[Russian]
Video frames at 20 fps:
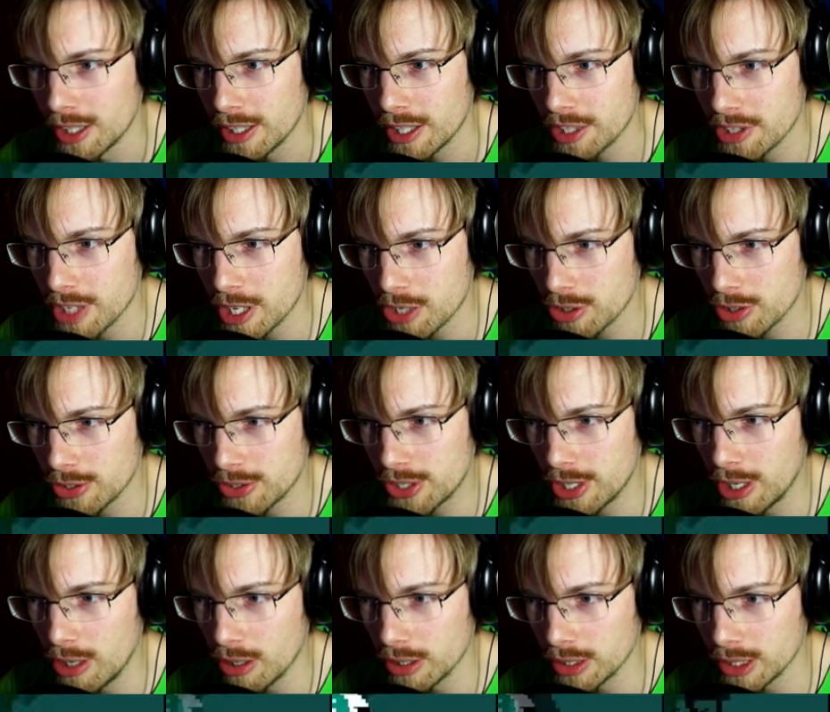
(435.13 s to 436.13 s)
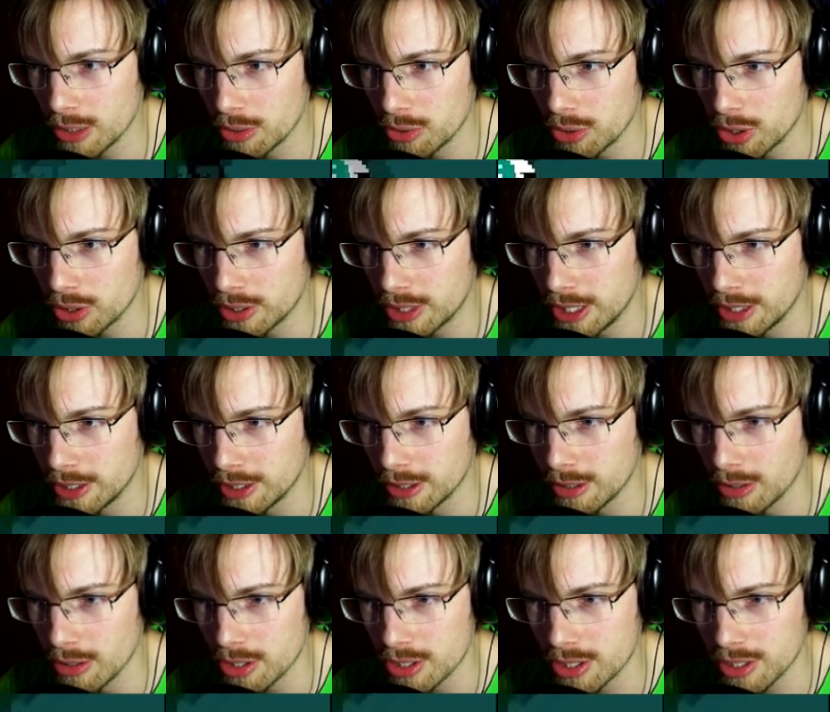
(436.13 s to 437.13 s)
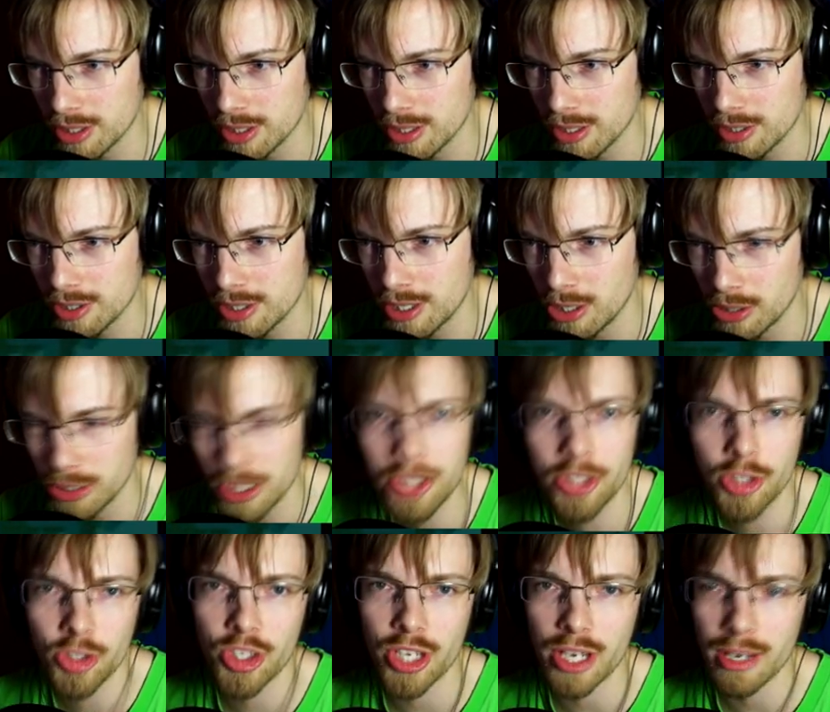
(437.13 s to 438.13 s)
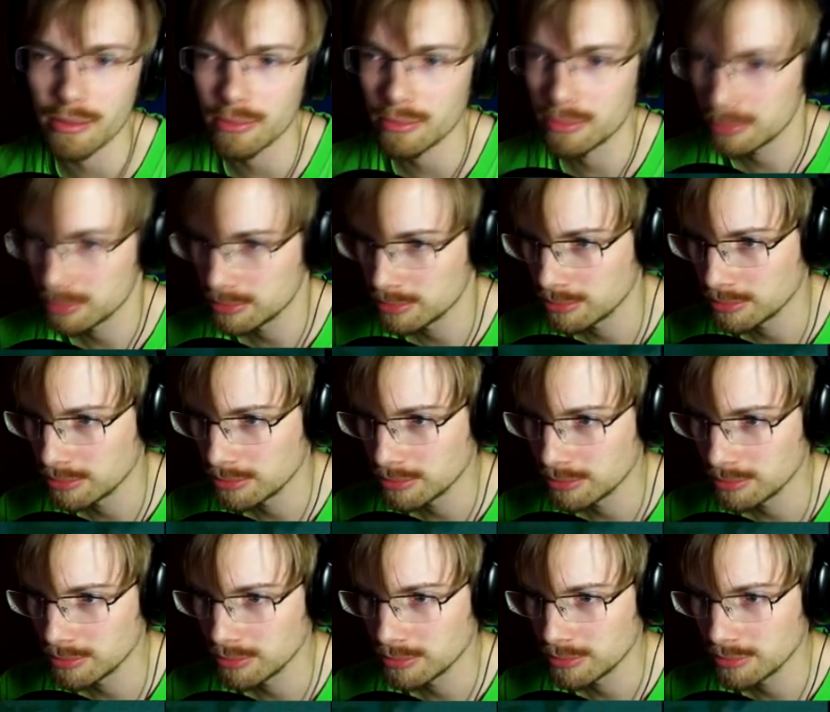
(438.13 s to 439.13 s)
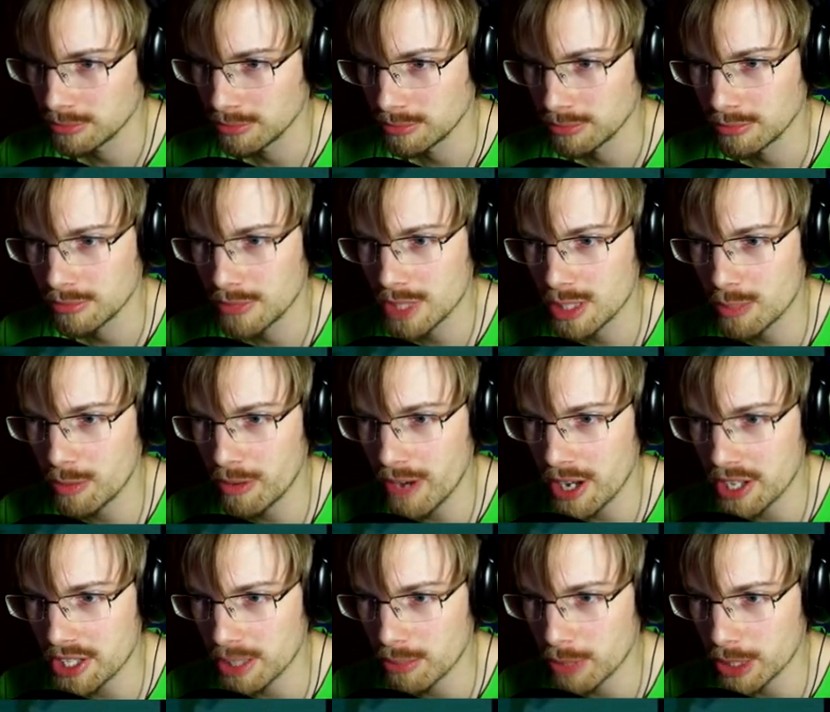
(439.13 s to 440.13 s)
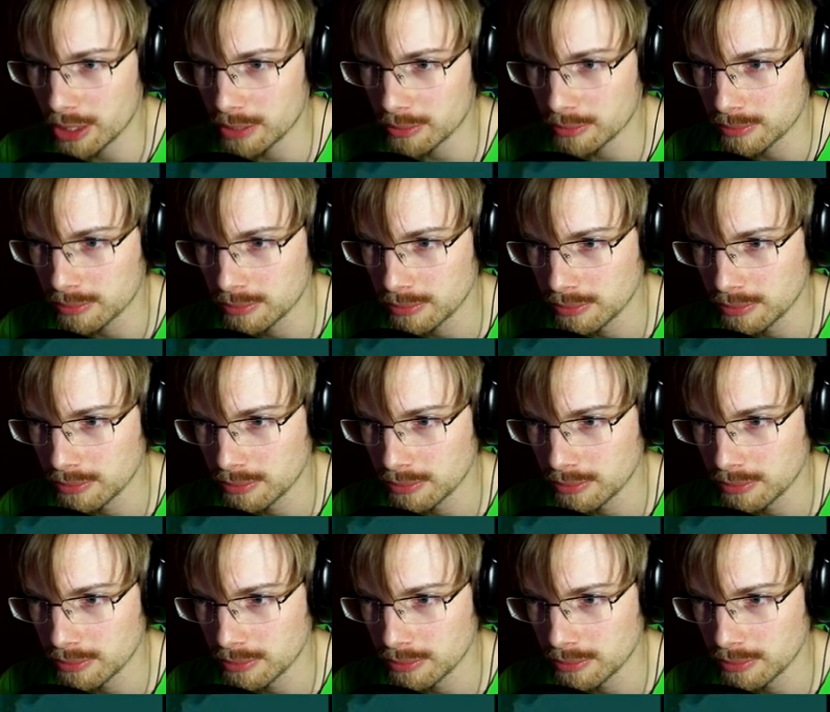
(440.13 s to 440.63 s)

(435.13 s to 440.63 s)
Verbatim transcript: Я знаю, что он зеленый, у нее длинный нос и зеленые сиськи. Не забывайте об этом.